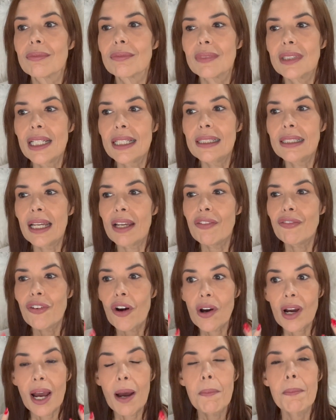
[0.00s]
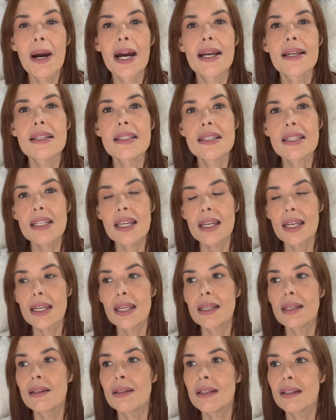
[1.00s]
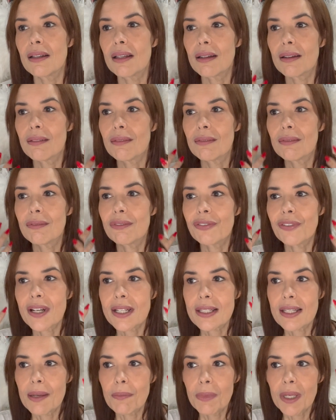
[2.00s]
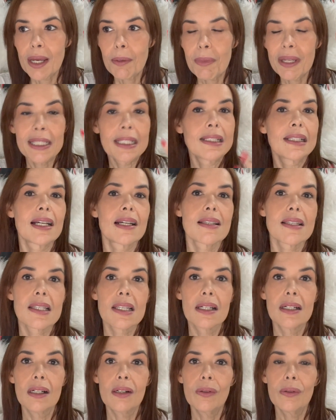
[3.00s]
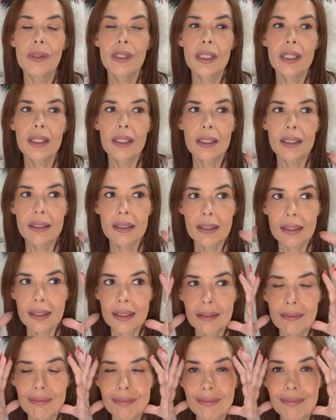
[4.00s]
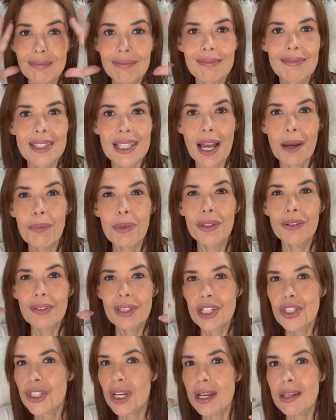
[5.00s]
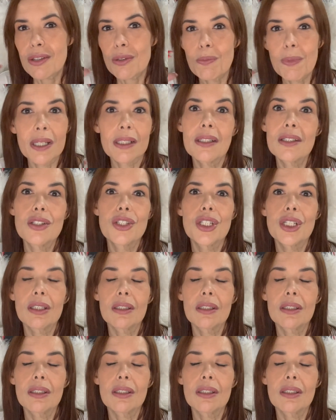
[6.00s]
tentei focar mais em fazer minha meditação e, sabe, não deixar isso me atingir